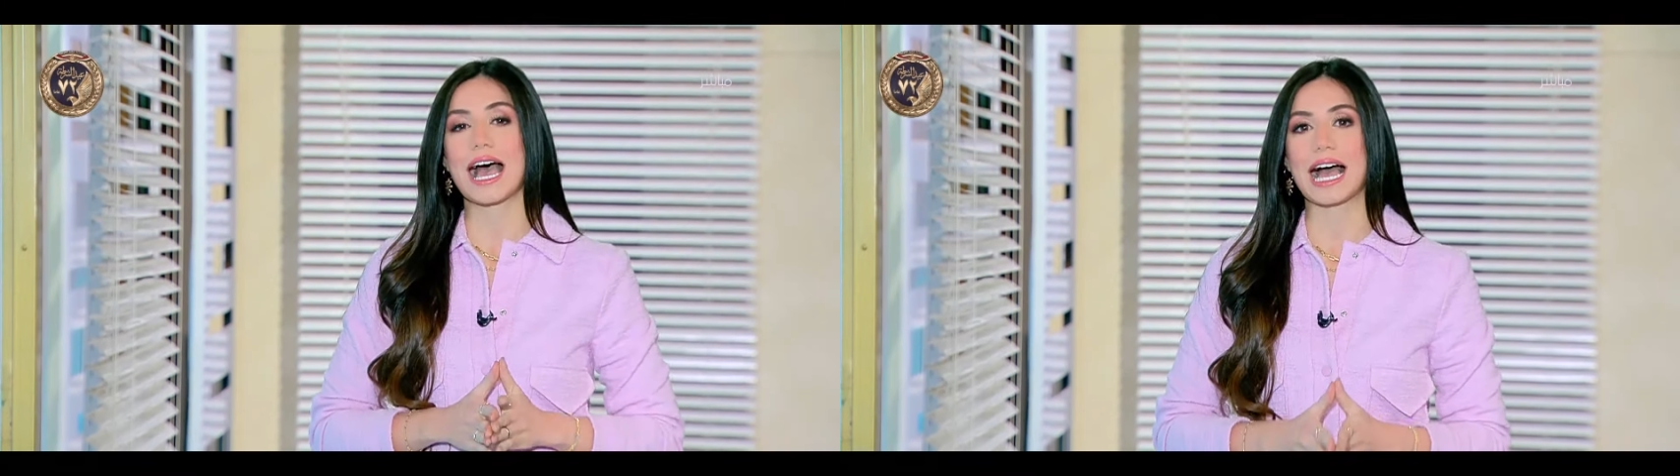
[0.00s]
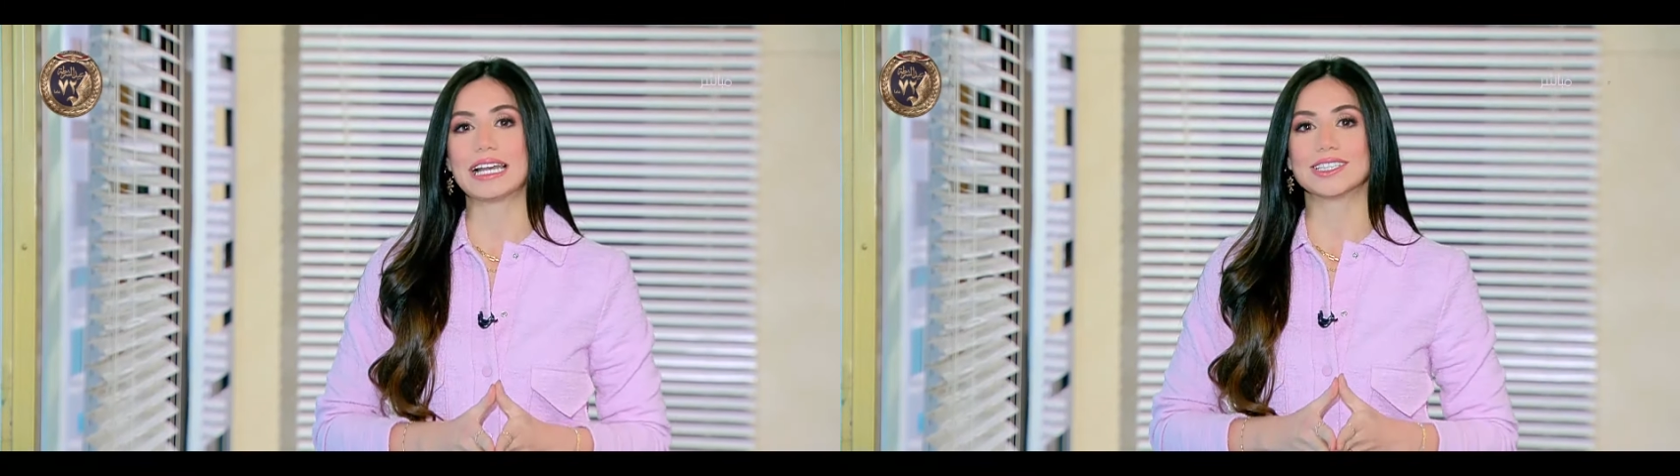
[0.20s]

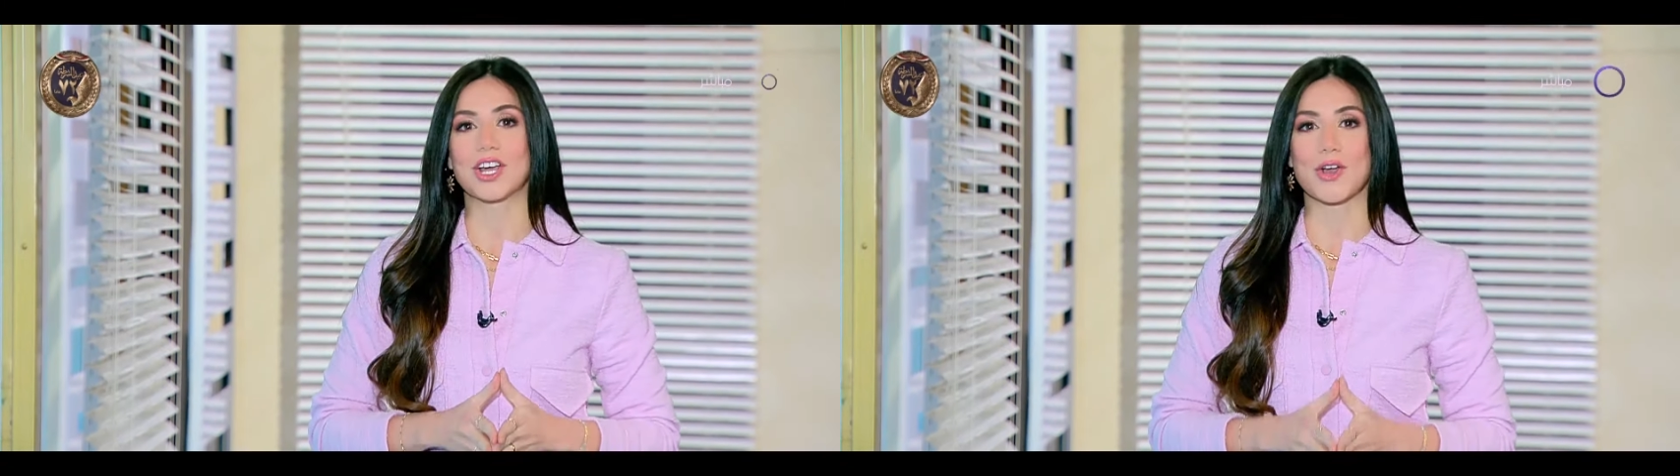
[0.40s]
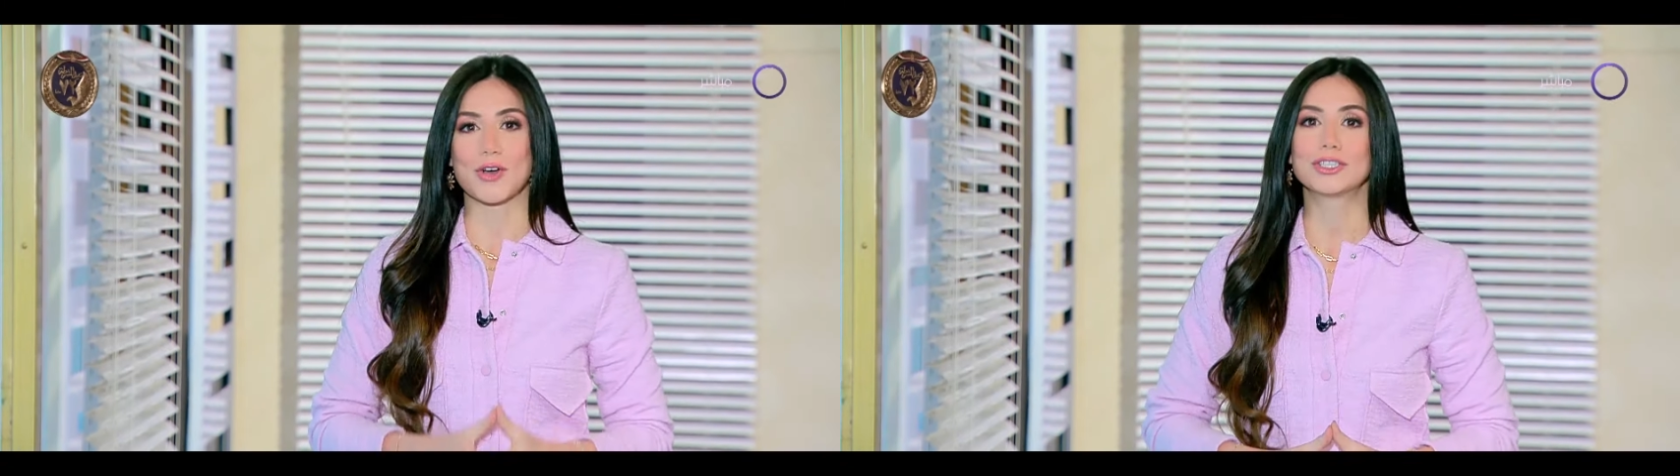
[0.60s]
على
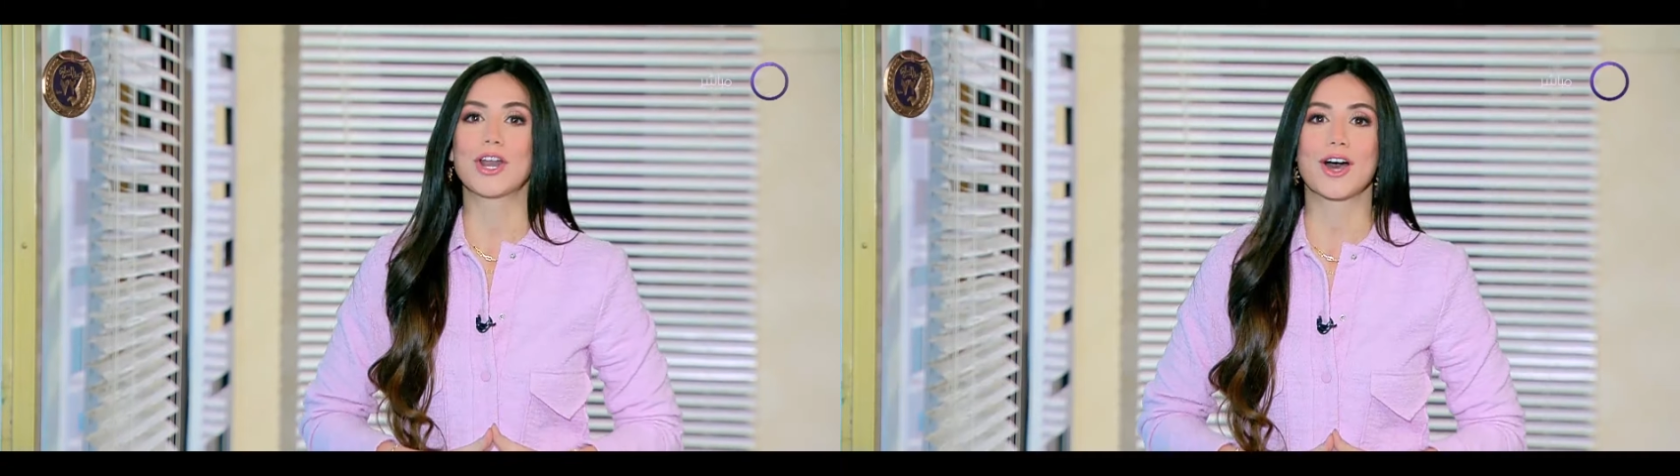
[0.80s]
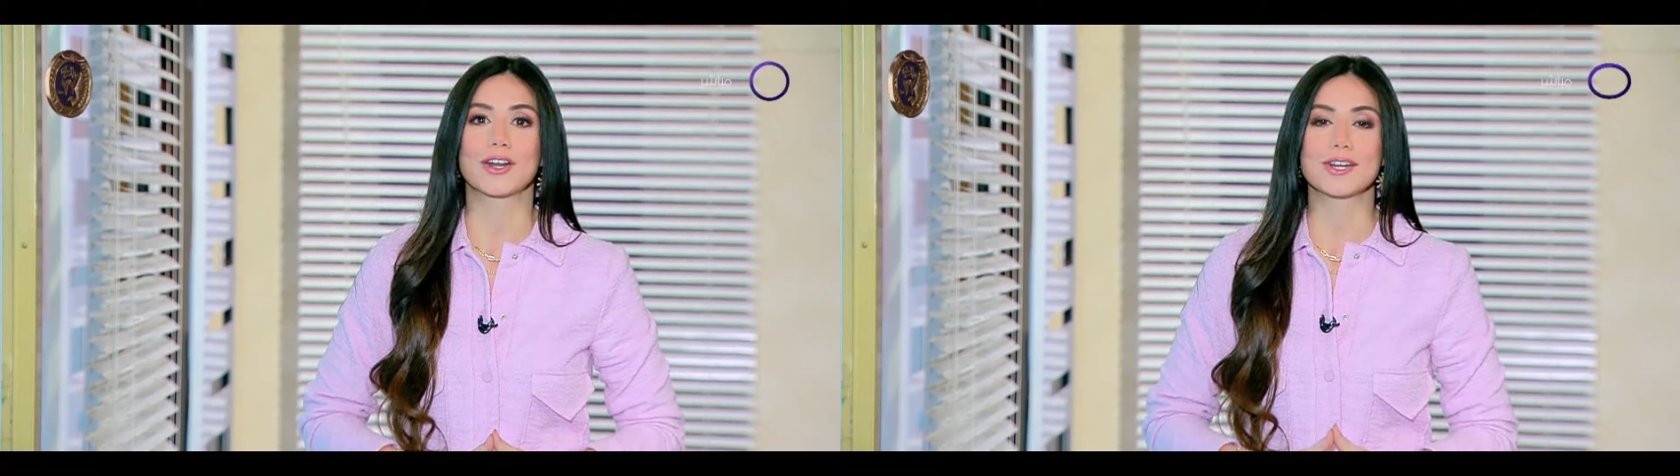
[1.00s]
درجات
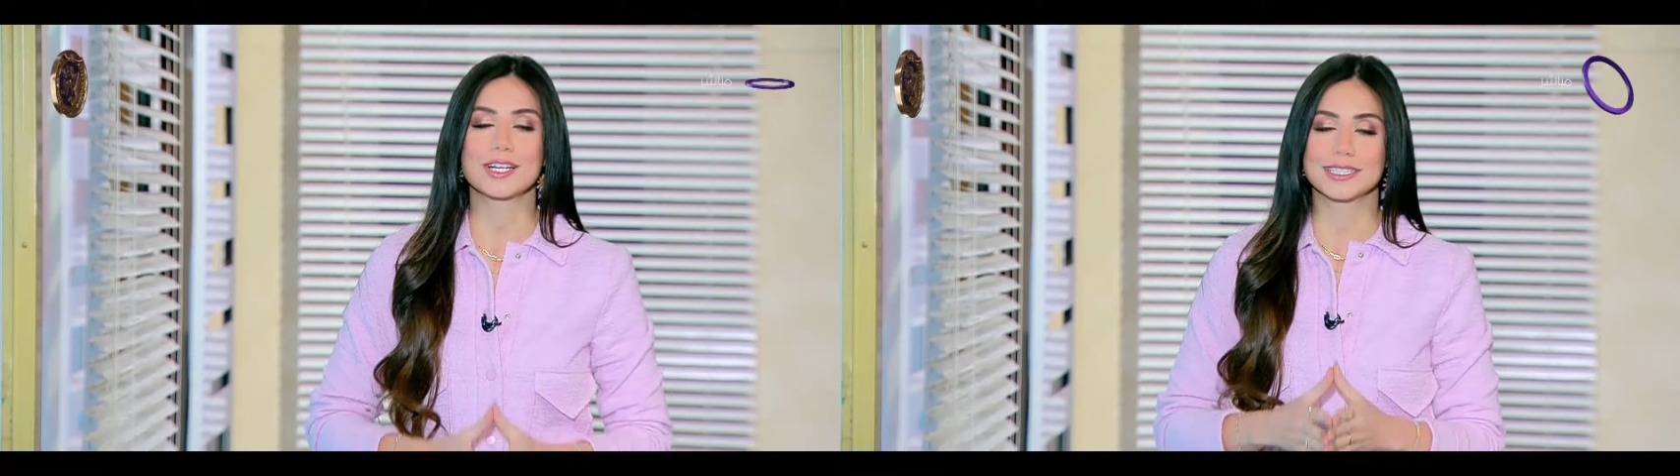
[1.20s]
الحرارة